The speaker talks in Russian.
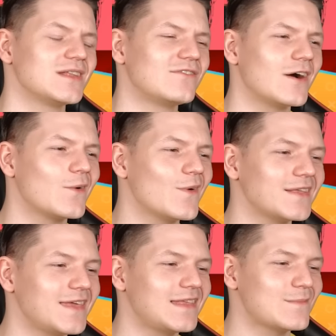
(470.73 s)

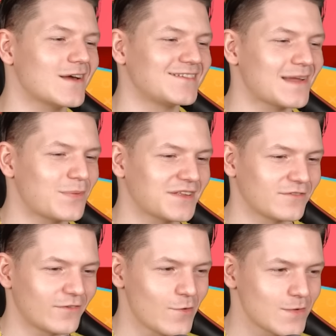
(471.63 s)
новогодняя анимация по
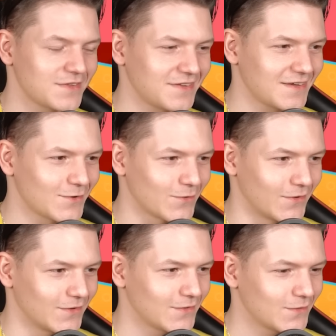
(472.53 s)
цифровому цирку.